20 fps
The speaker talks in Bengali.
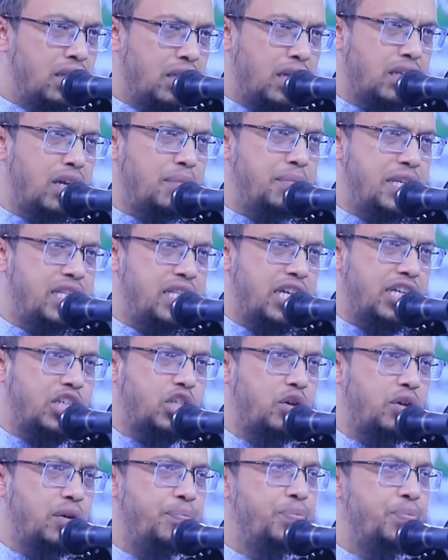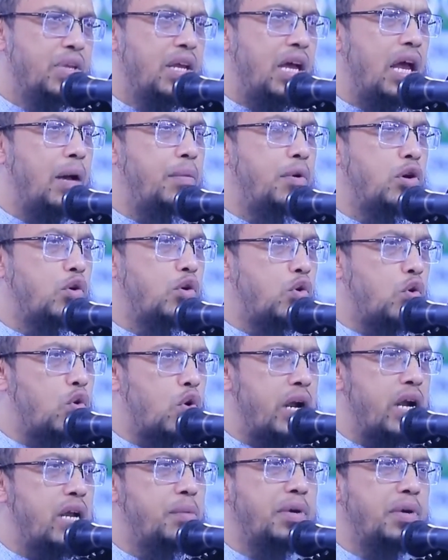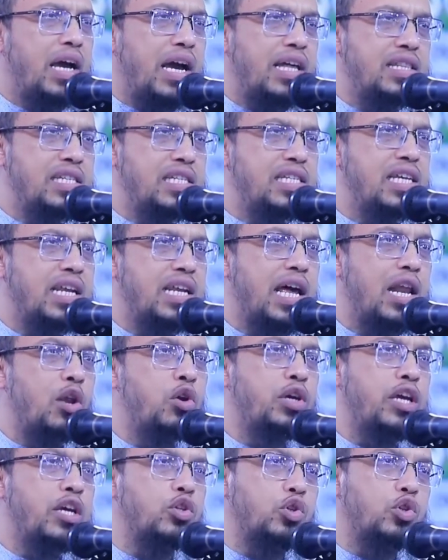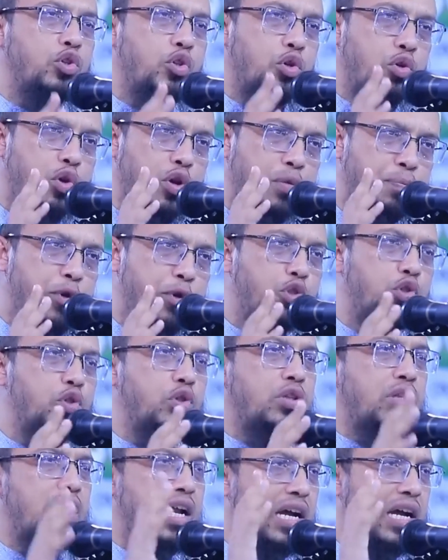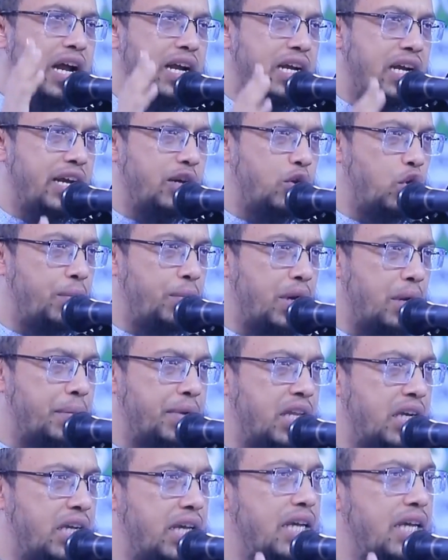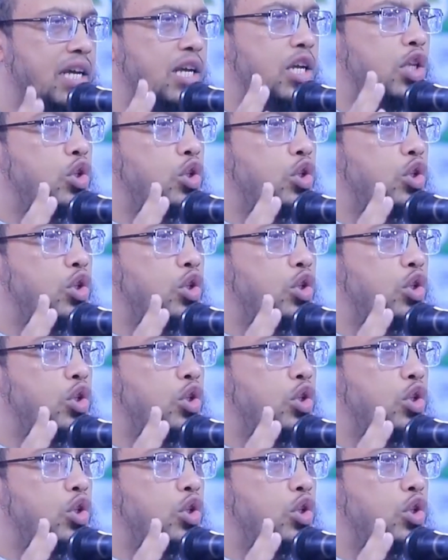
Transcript: তাদের বিশ্লেষণ এবং কোরআন এবং হাদিসের আলোকে যতক্ষণ পর্যন্ত তারা গাইডলাইন করবেন আমাদেরকে